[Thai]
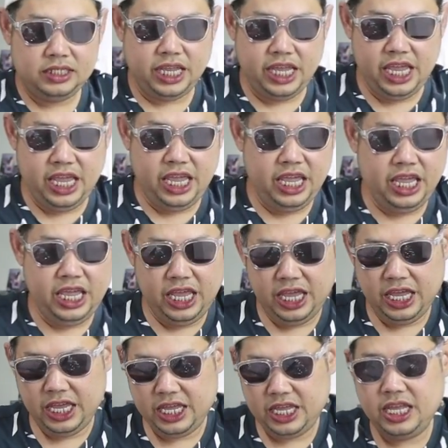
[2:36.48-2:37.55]
สี่
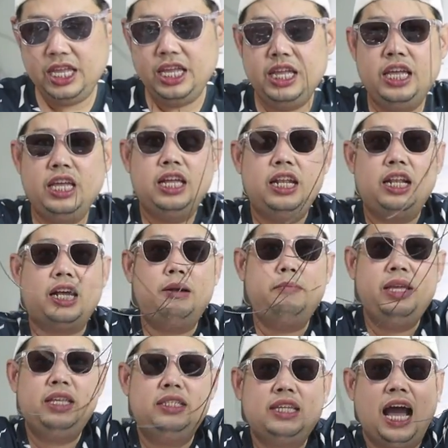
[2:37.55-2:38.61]
แล้วก็
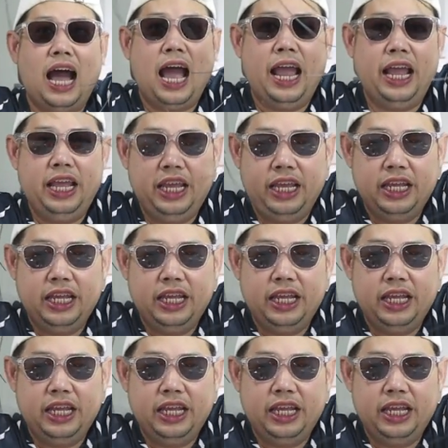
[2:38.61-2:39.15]
มีสาย